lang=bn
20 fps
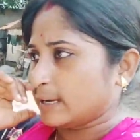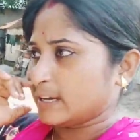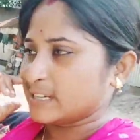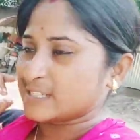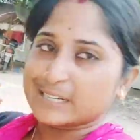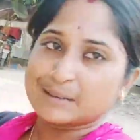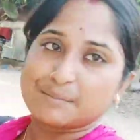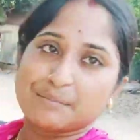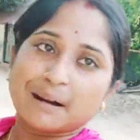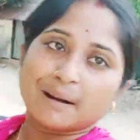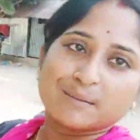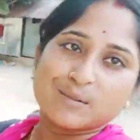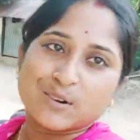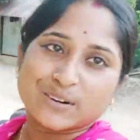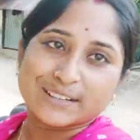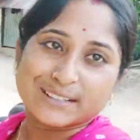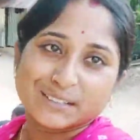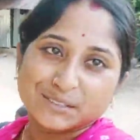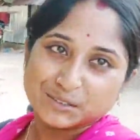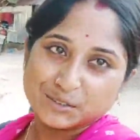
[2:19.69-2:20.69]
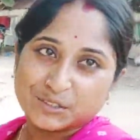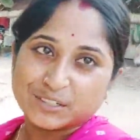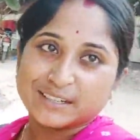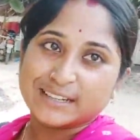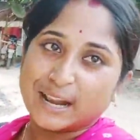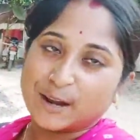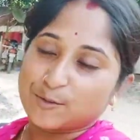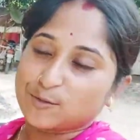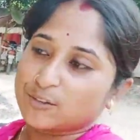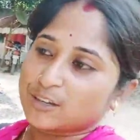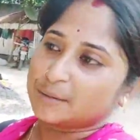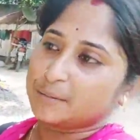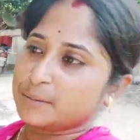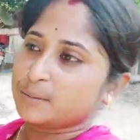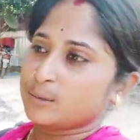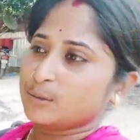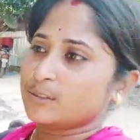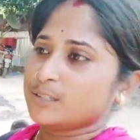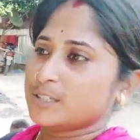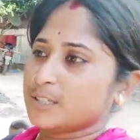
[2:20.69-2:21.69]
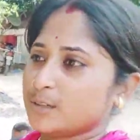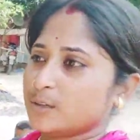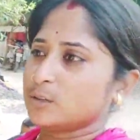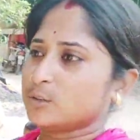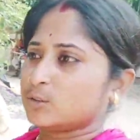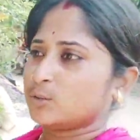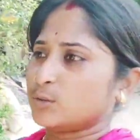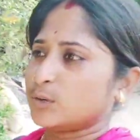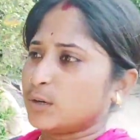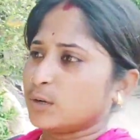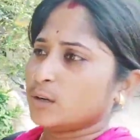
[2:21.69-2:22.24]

আসলে বাবু অনেকদিন ধরে নাড়ু খাবে বলছিল তো